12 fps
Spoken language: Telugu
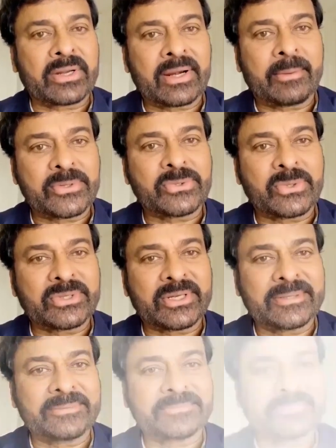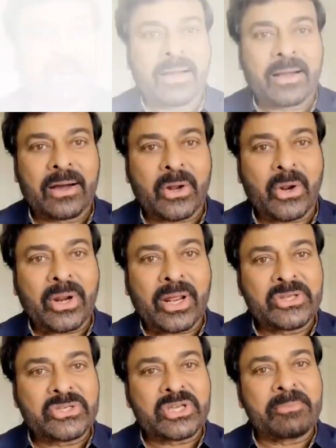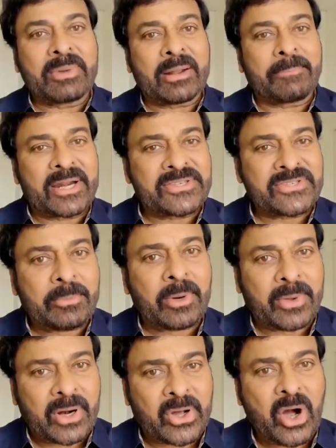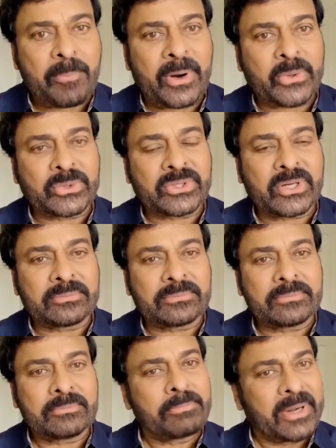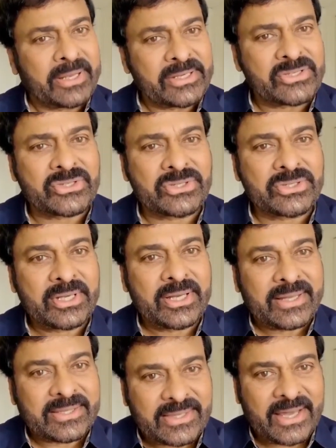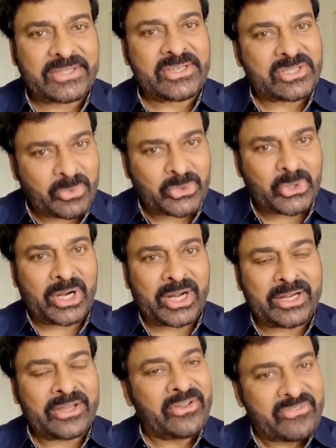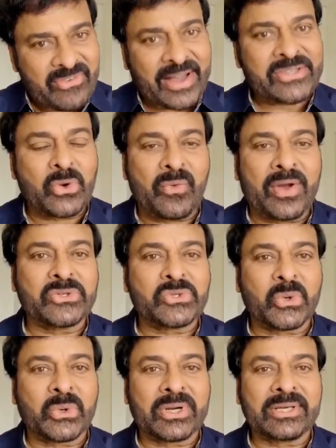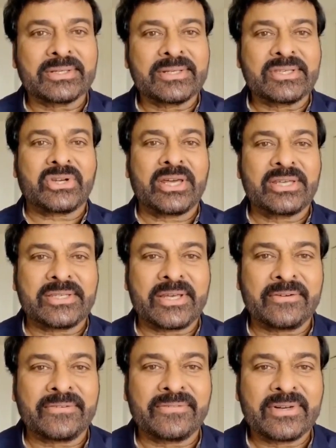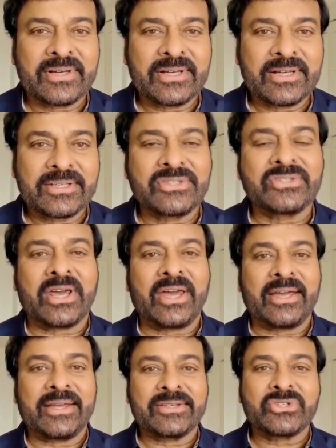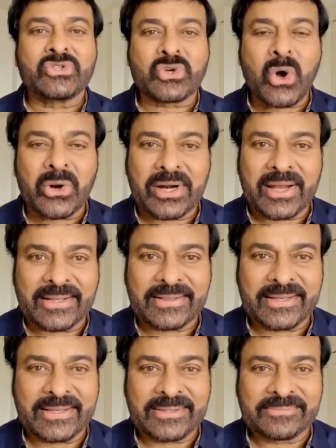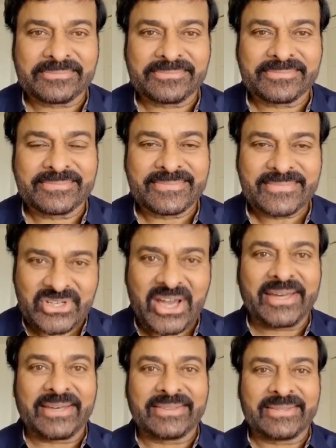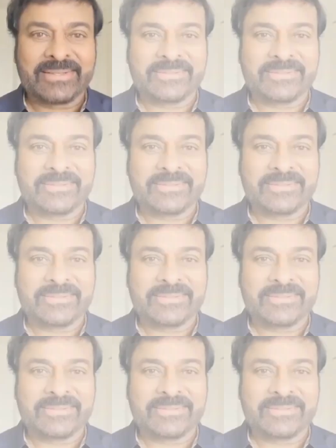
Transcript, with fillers: వారికి లభిస్తుంది కరోనా నుంచి మన పరిశ్రమను మనం కాపాడుకుందాం ప్లీజ్ దయచేసి ముందుకు రండి వ్యాక్సిన్ వేయించుకోండి స్టే సేఫ్ స్టే స్ట్రాంగ్ అండ్ హెల్దీ జై హింద్